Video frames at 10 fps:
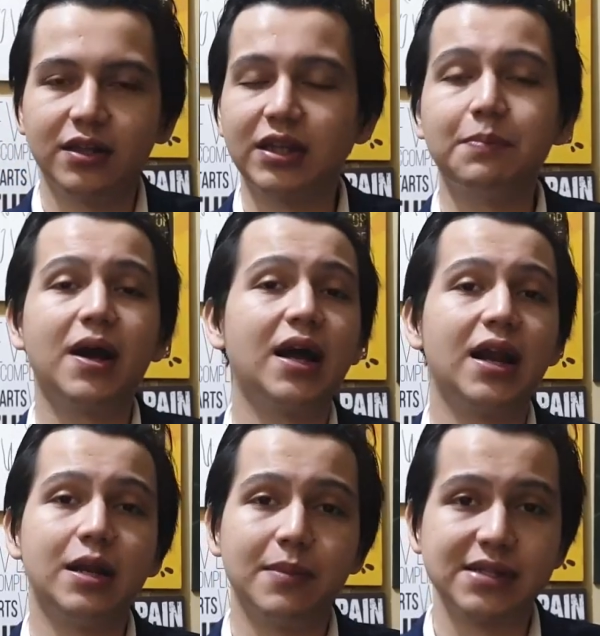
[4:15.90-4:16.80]
Tetap
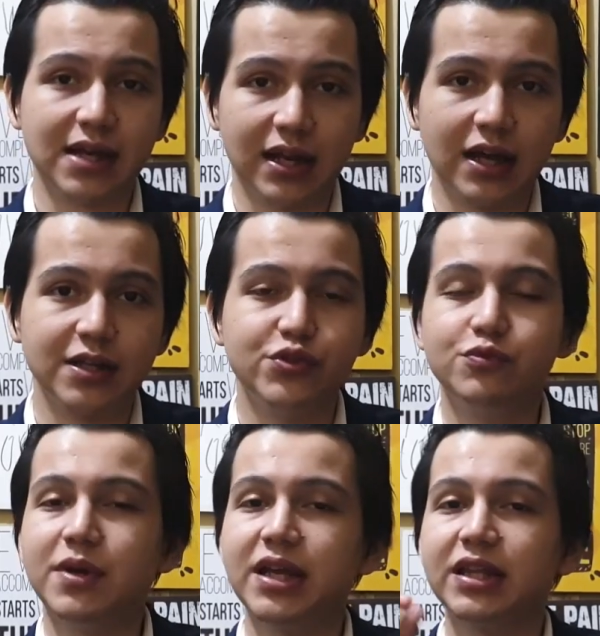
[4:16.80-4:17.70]
akan ada masalah,
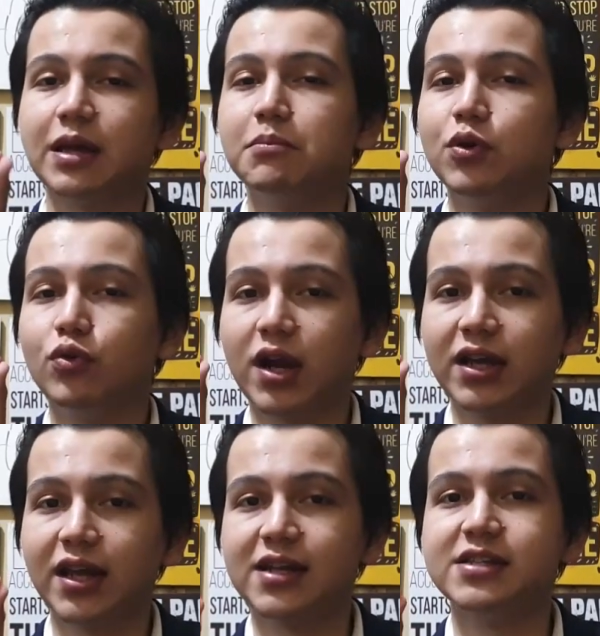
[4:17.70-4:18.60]
cuman kita
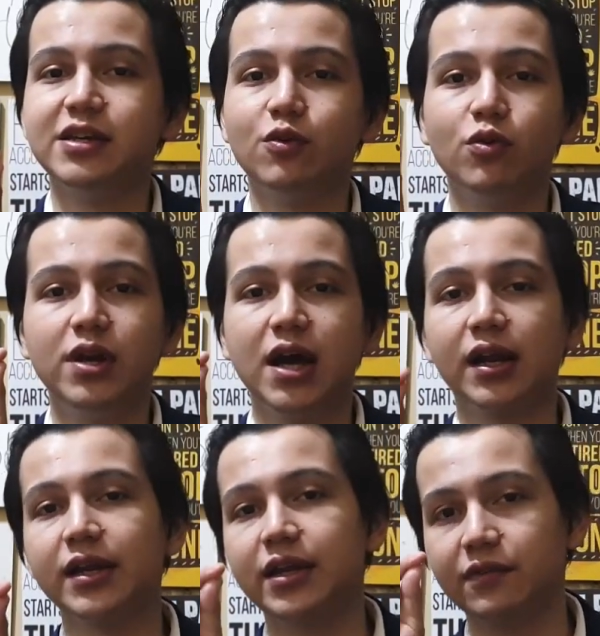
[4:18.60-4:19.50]
mengurangi resiko
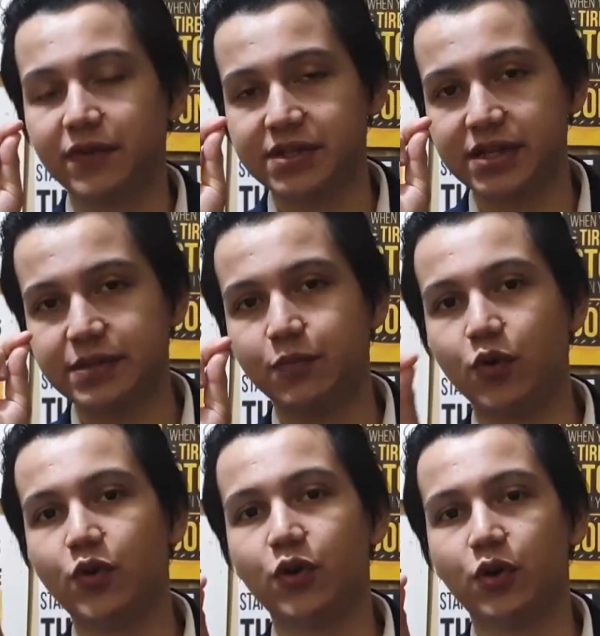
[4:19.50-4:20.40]
dari investasi
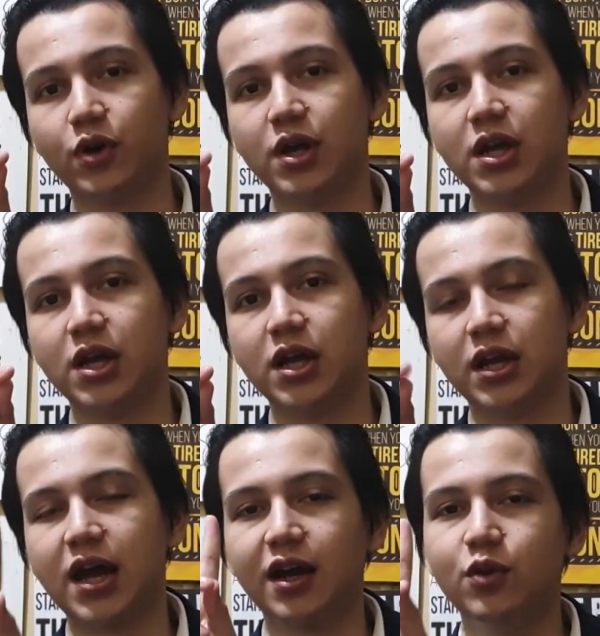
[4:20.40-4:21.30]
bodong.
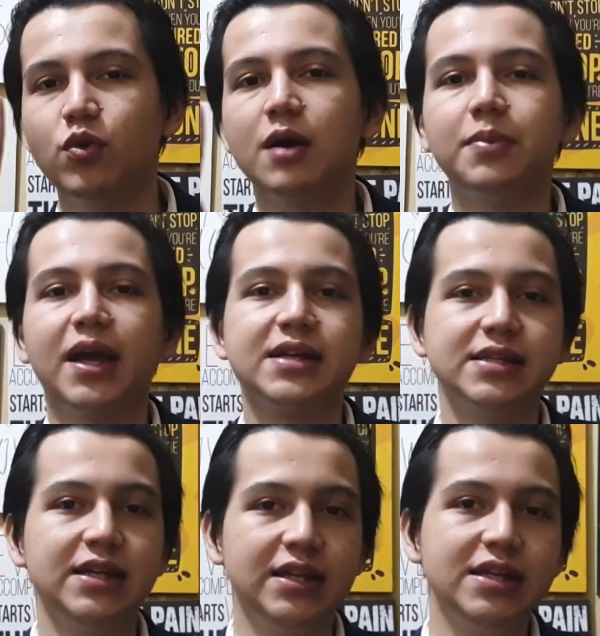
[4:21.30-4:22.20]
Nah, kedua
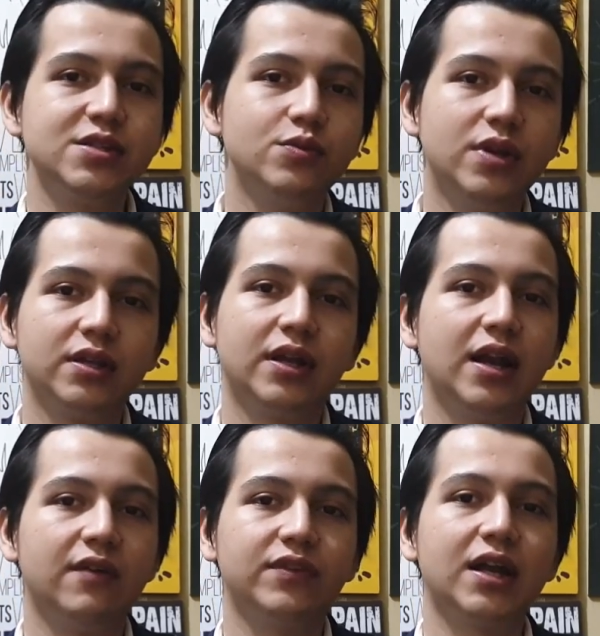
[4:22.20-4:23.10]
aplikasi ini sudah
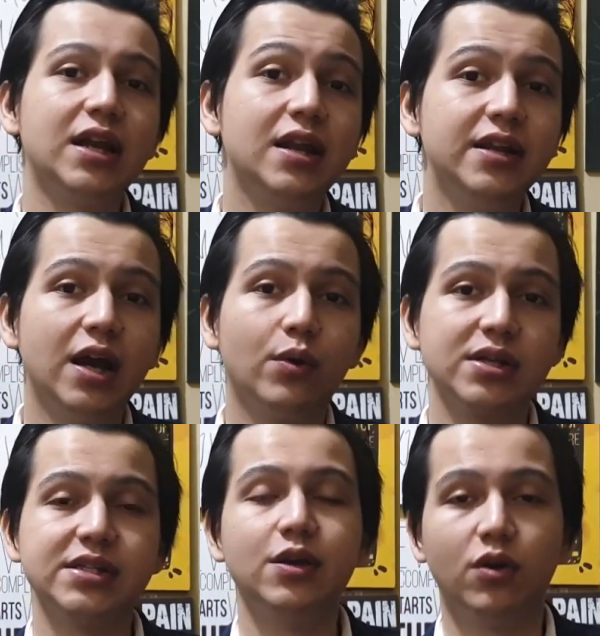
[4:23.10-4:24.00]
terdaftar dan
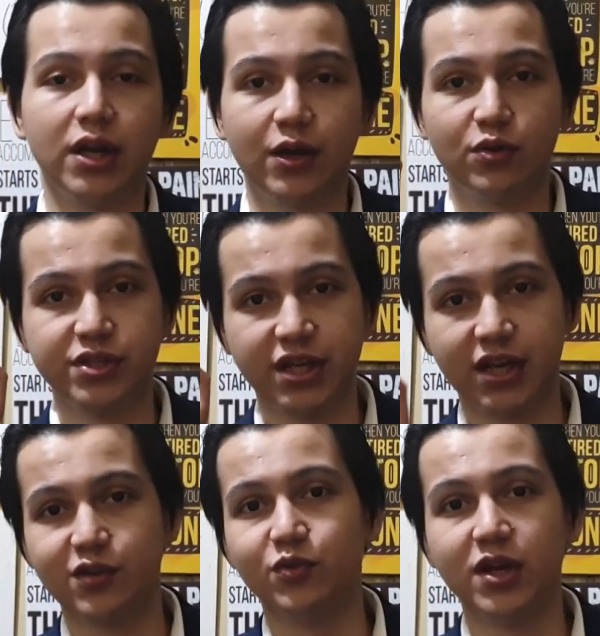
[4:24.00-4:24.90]
diawasi oleh OJK
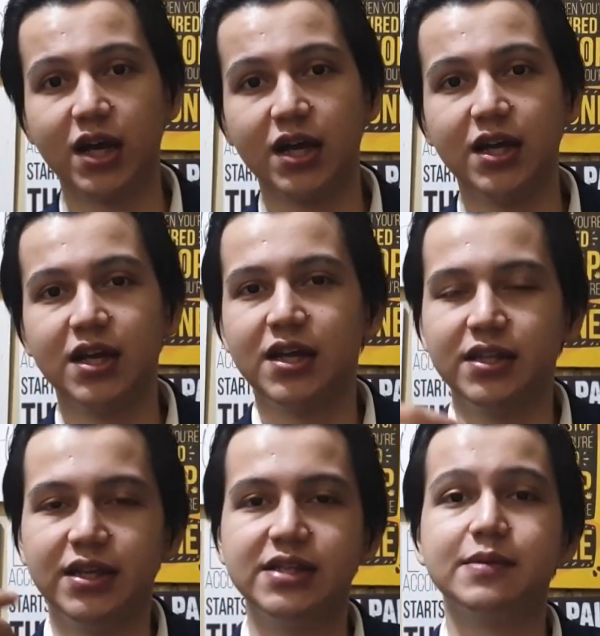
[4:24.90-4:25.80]
juga.
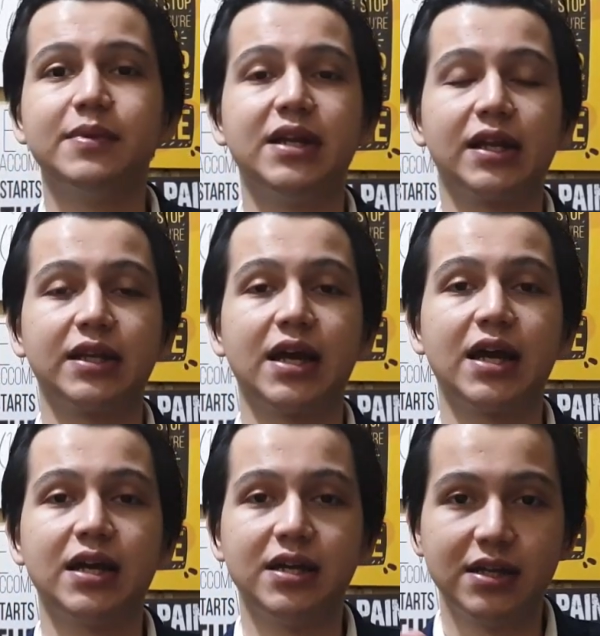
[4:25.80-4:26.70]
Jadi
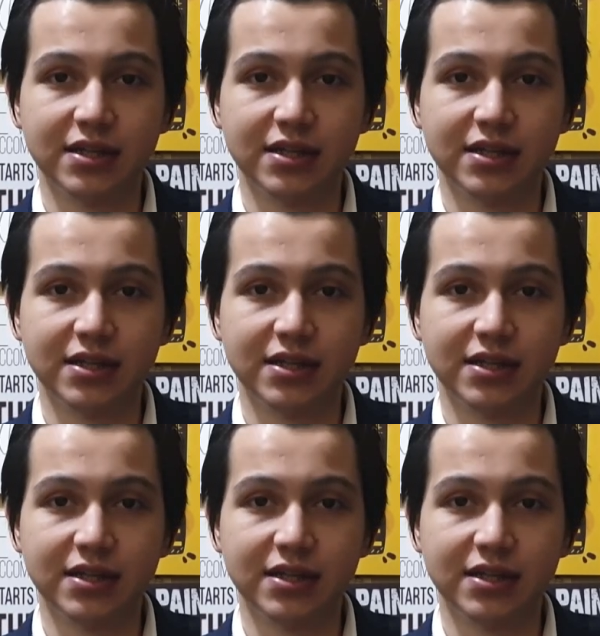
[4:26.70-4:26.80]
sebenarnya